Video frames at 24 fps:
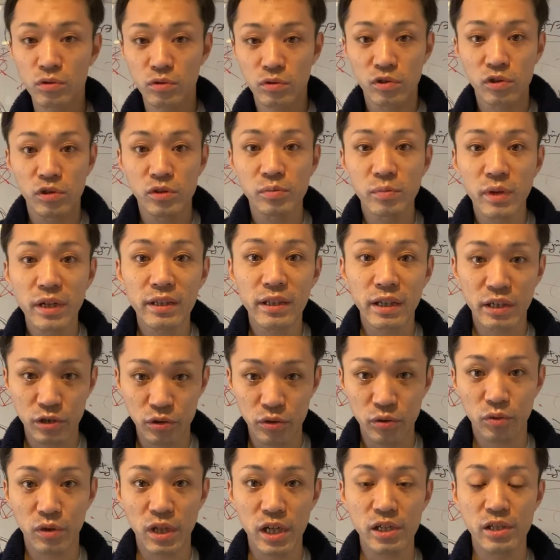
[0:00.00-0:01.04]
つまんない
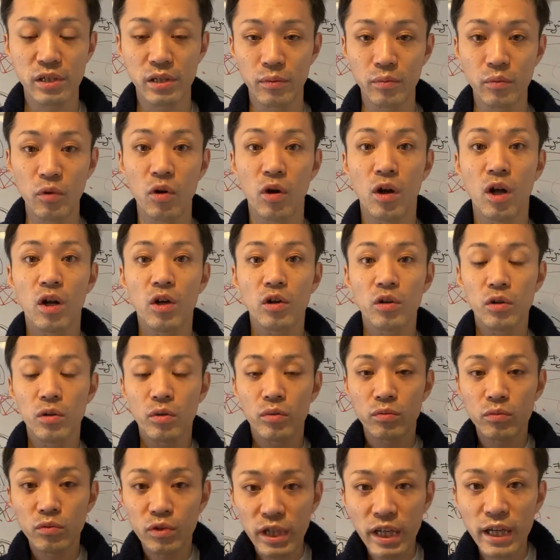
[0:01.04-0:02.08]
素を出しても
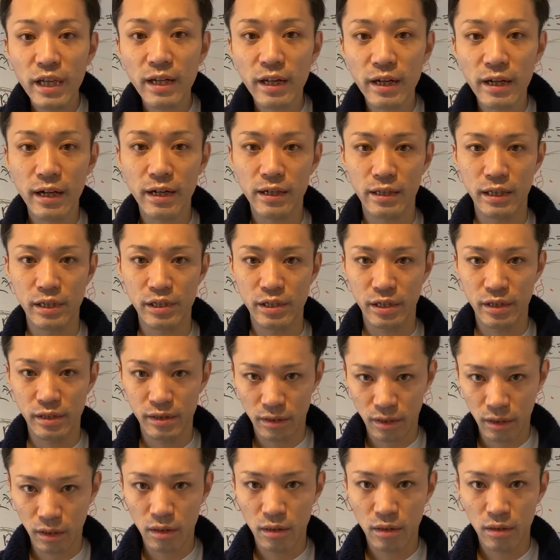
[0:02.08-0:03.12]
受け入れられないじゃないです
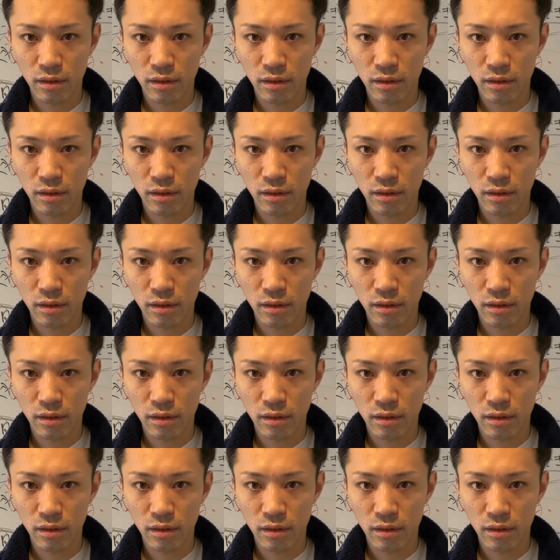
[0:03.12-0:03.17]
か